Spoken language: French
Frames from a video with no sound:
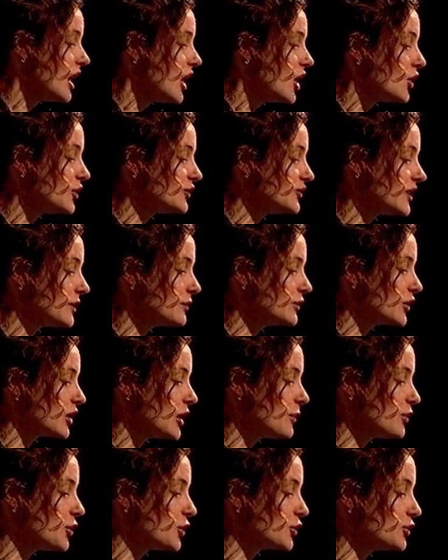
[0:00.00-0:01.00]
En termes de
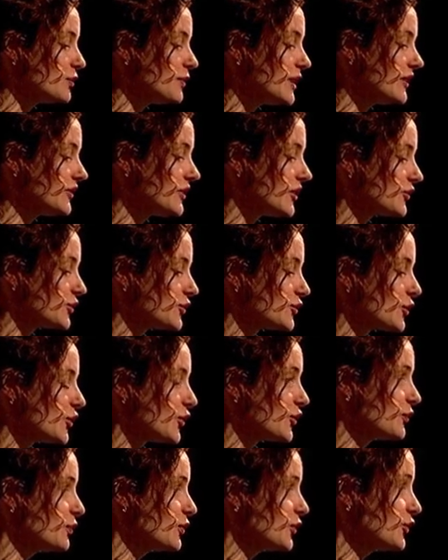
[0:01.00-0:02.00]
rapport humain, ça se
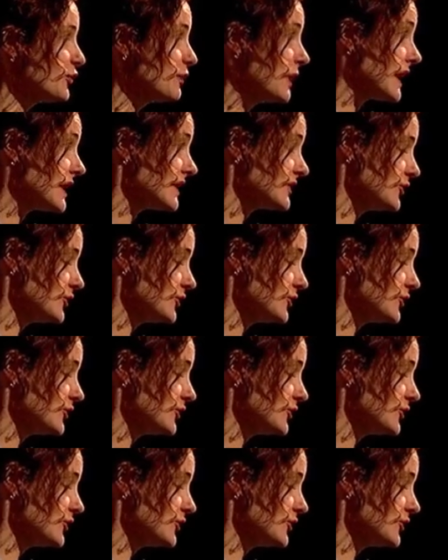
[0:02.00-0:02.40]
transpose par un